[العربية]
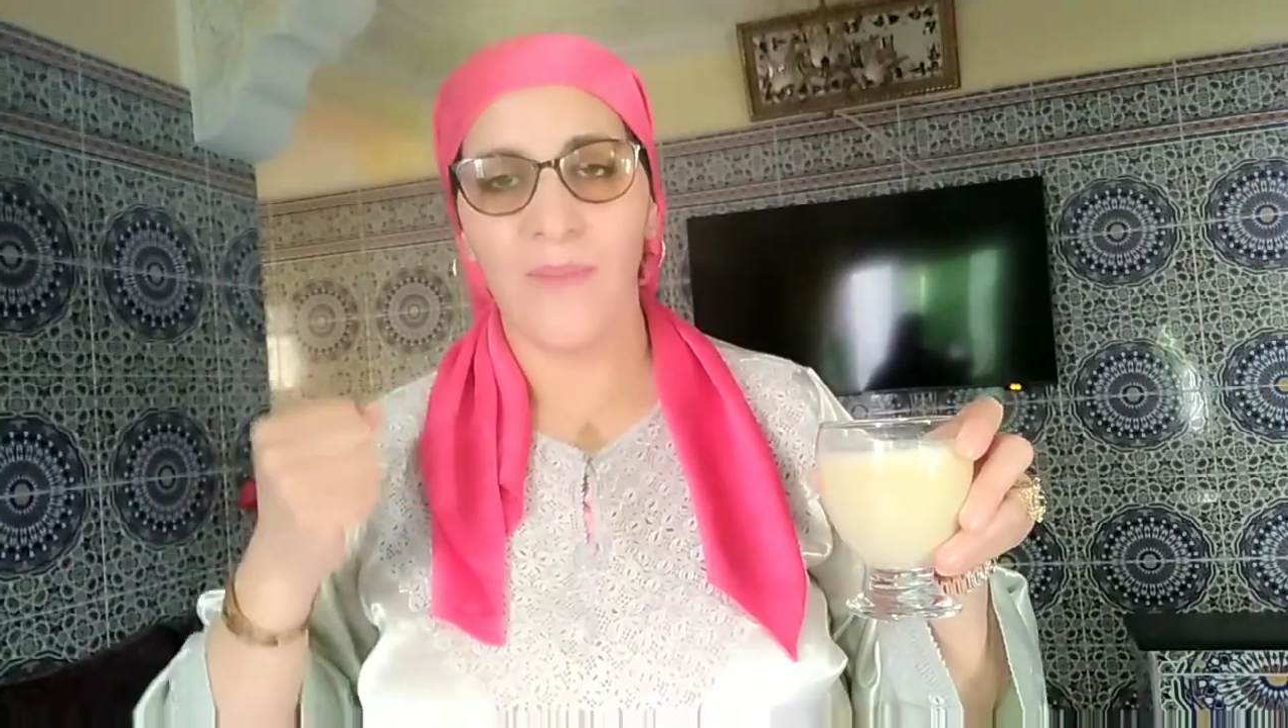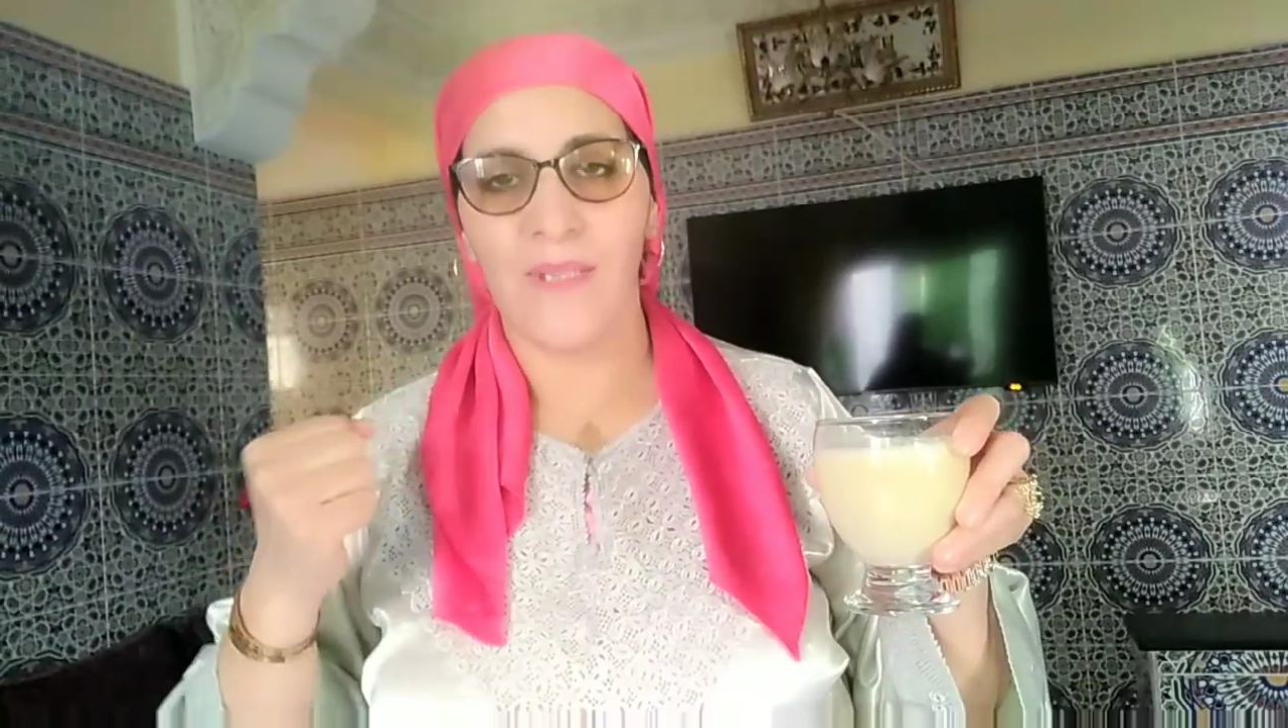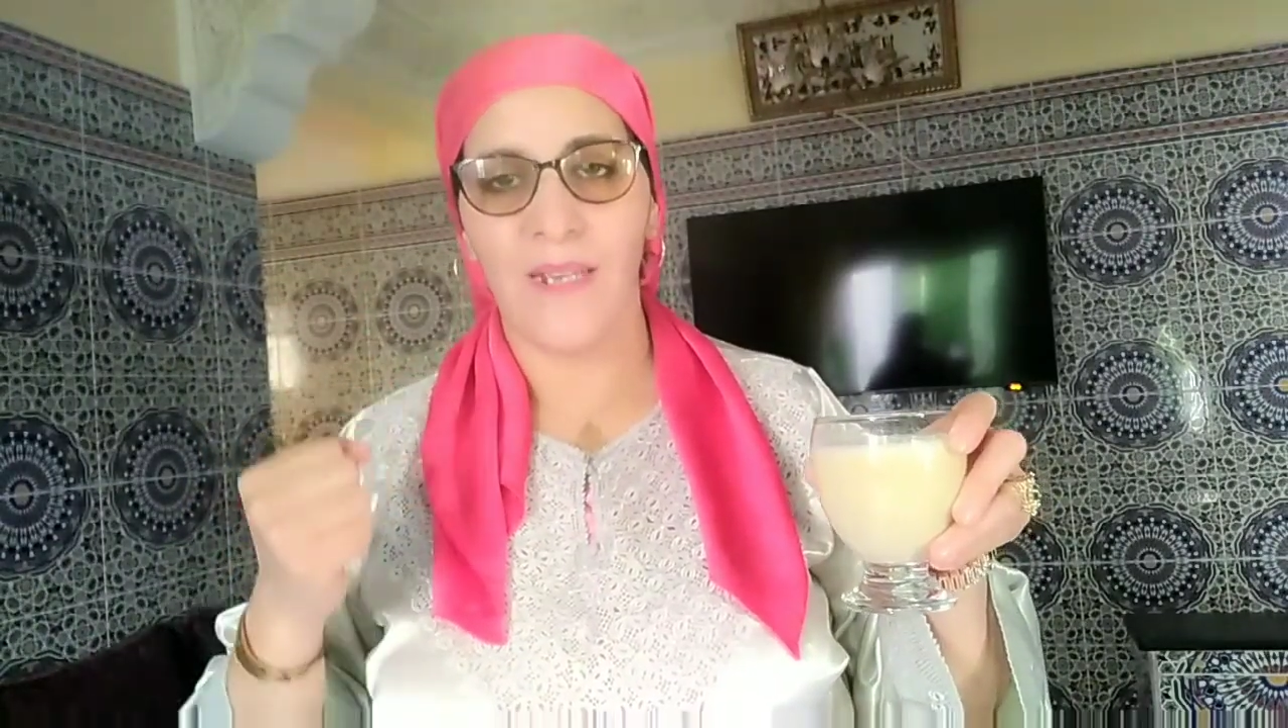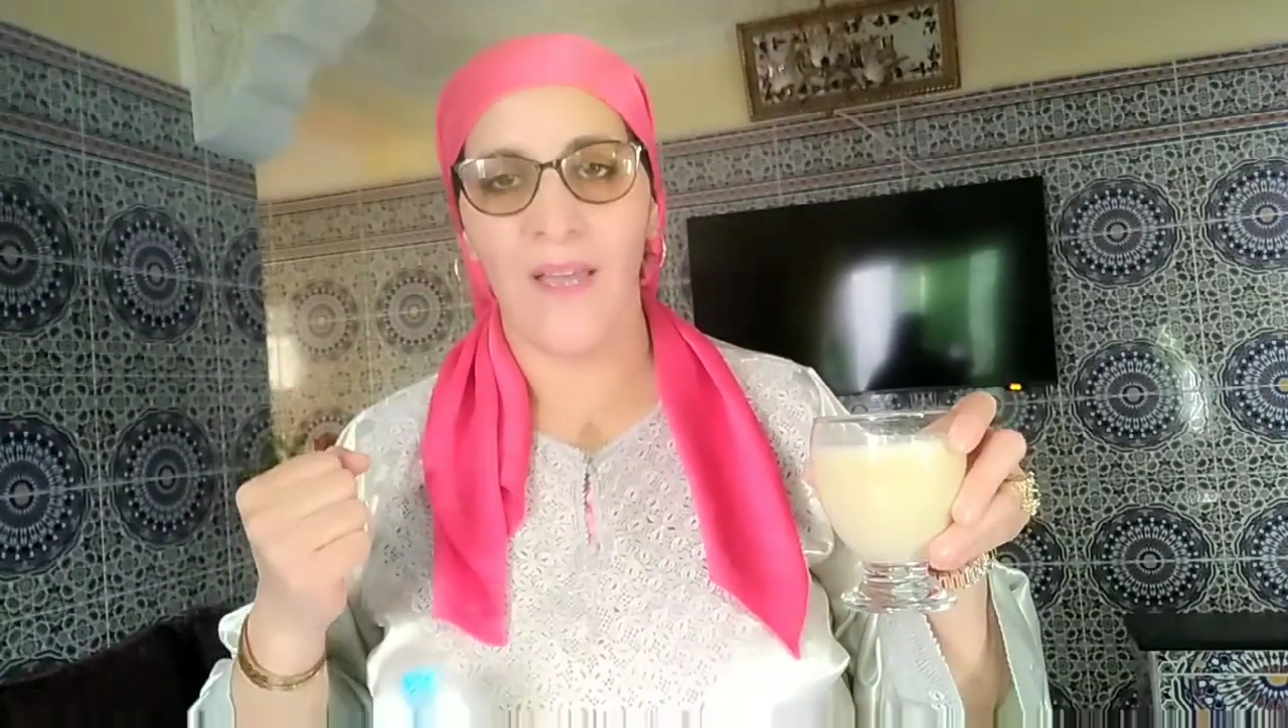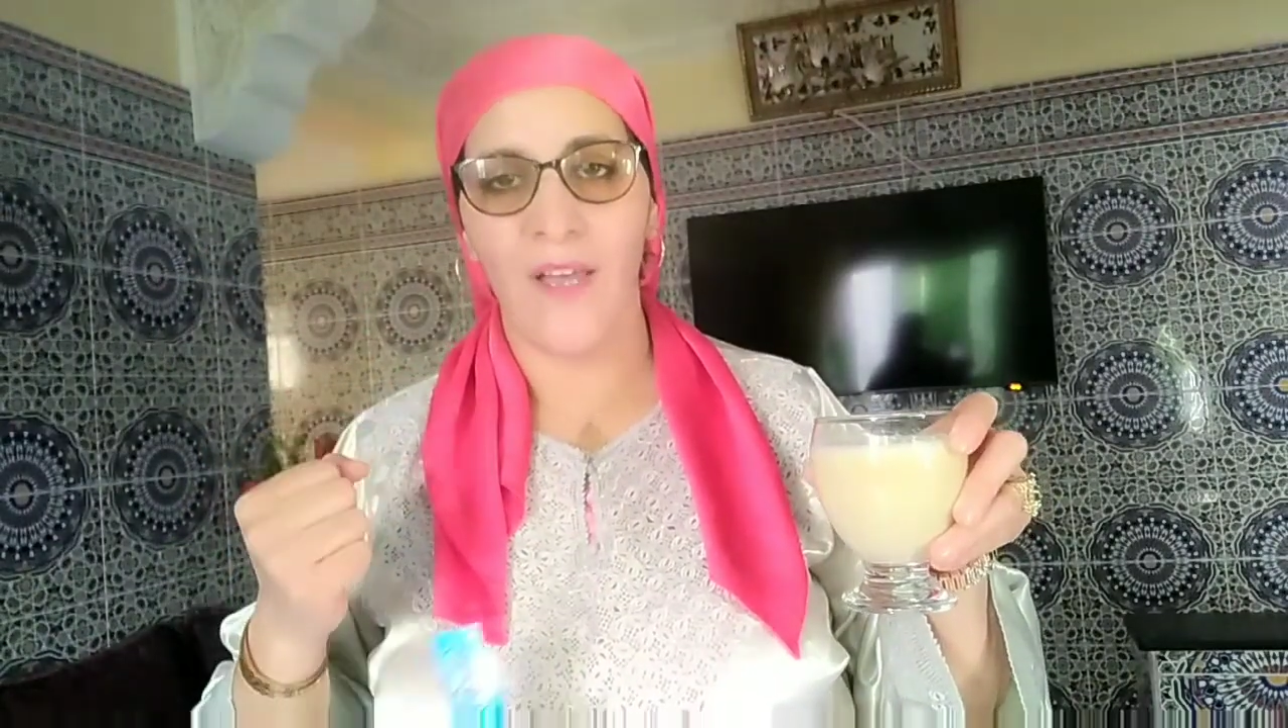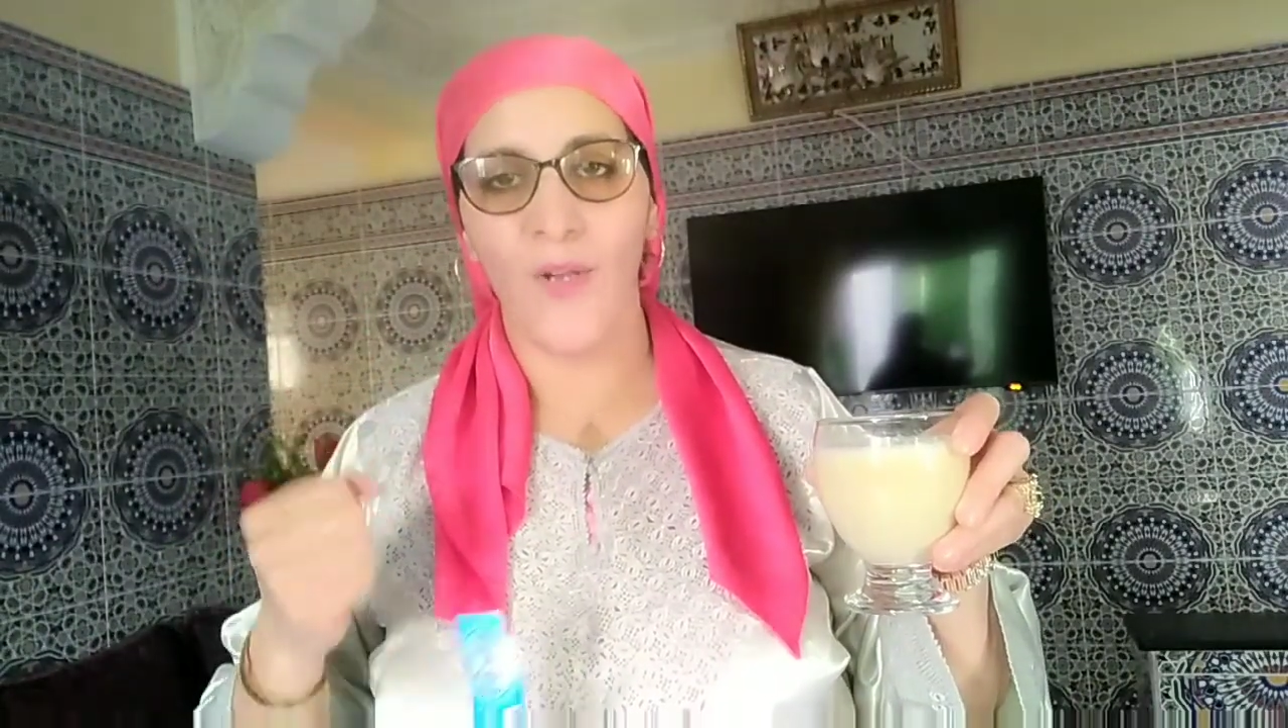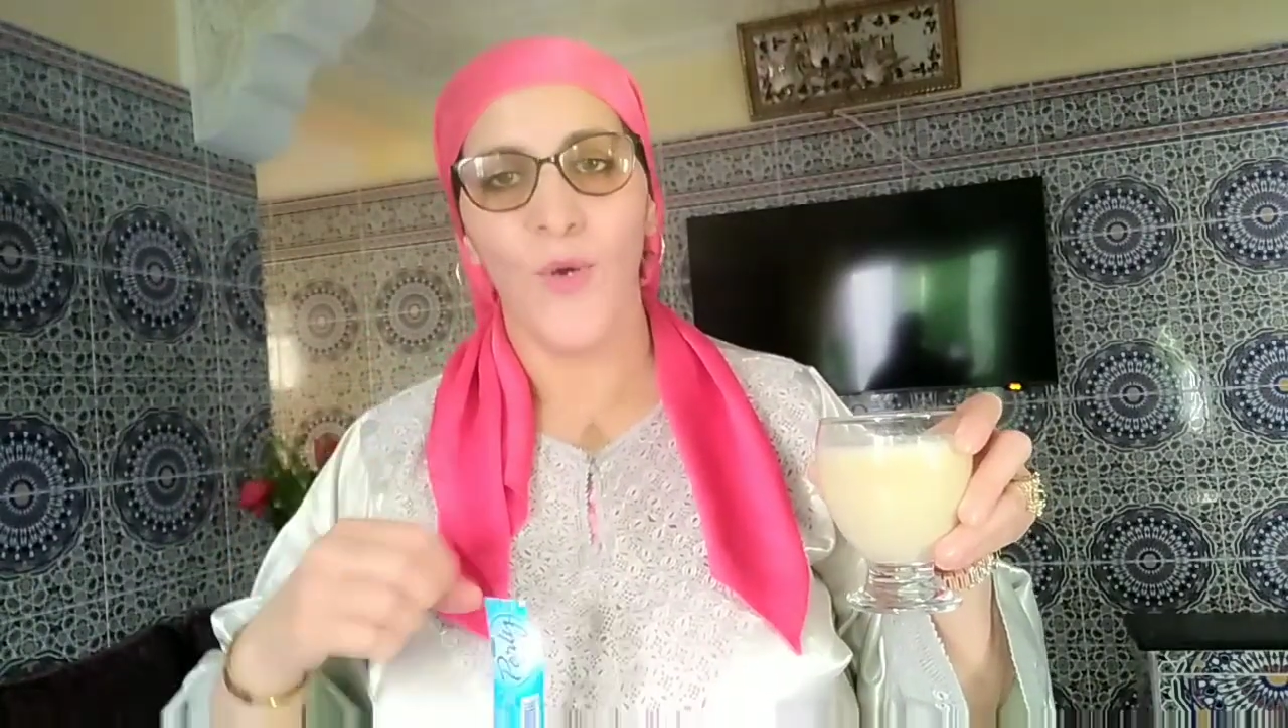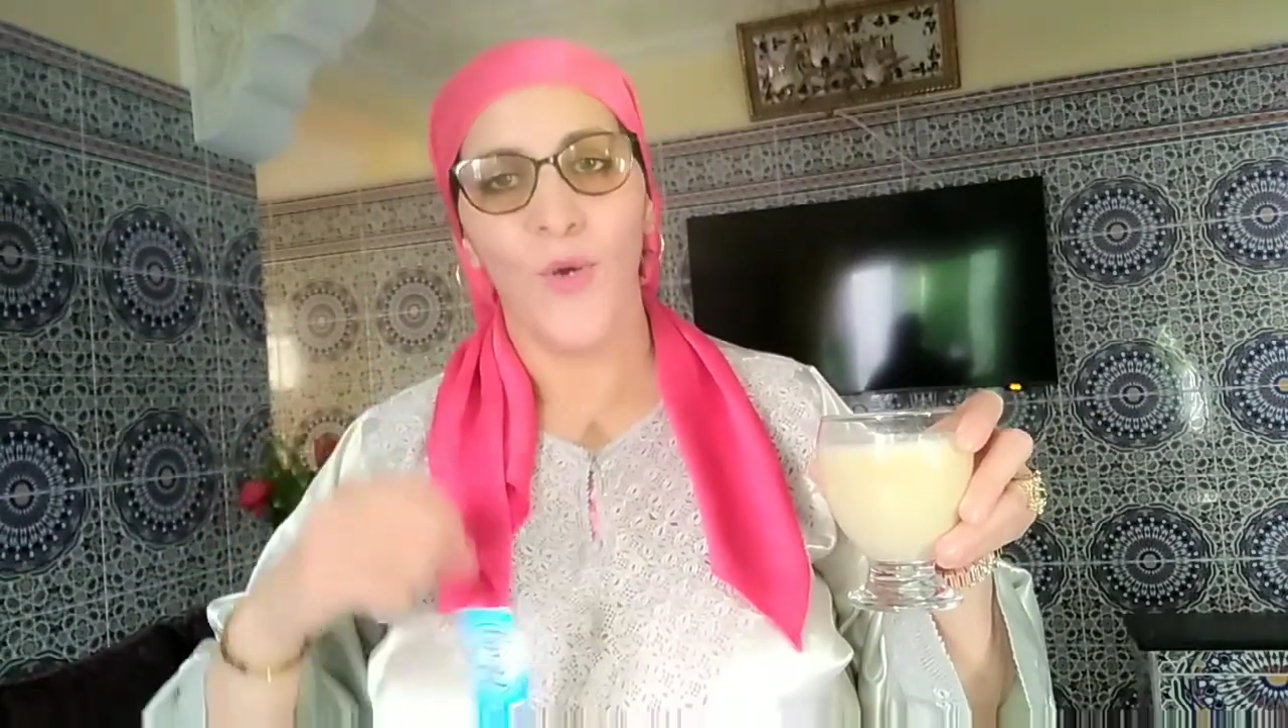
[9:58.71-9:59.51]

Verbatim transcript: مزيان